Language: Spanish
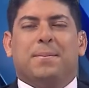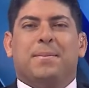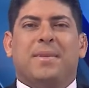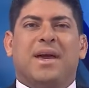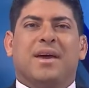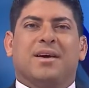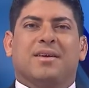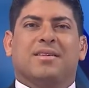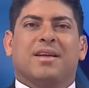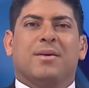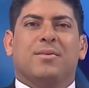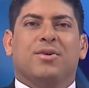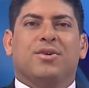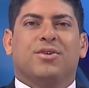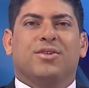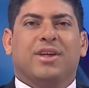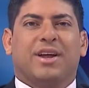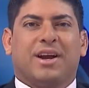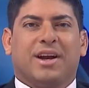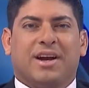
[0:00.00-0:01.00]
Bien,
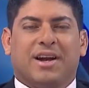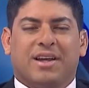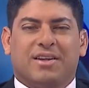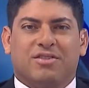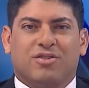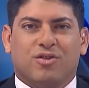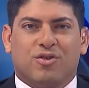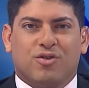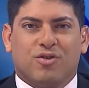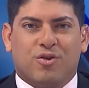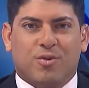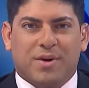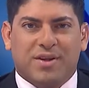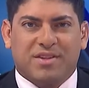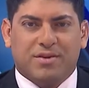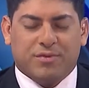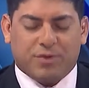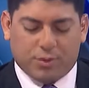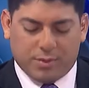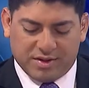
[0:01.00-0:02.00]
estamos de regreso con más
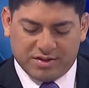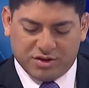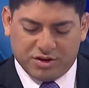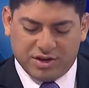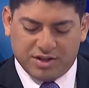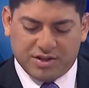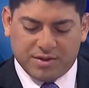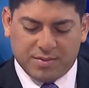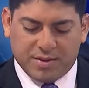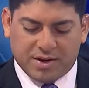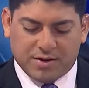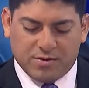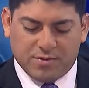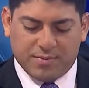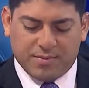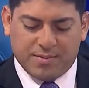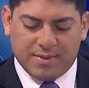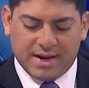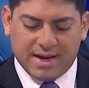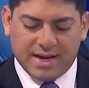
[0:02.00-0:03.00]
informaciones y me
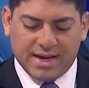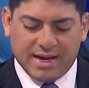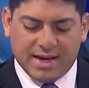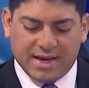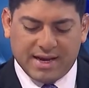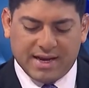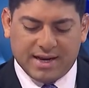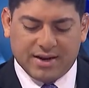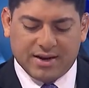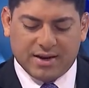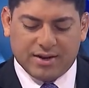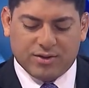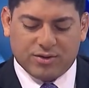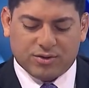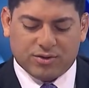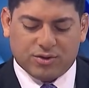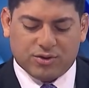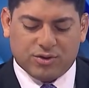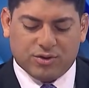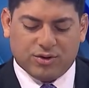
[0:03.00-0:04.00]
acompaña el
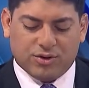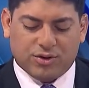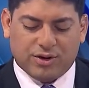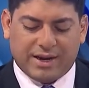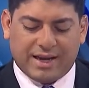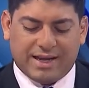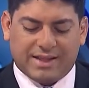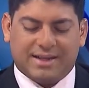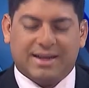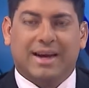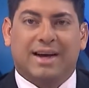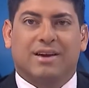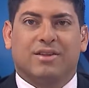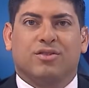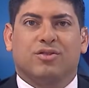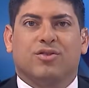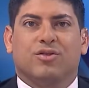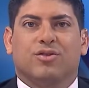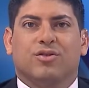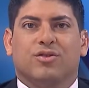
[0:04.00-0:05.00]
doctor
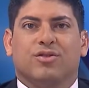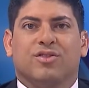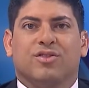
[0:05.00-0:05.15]
Edgardo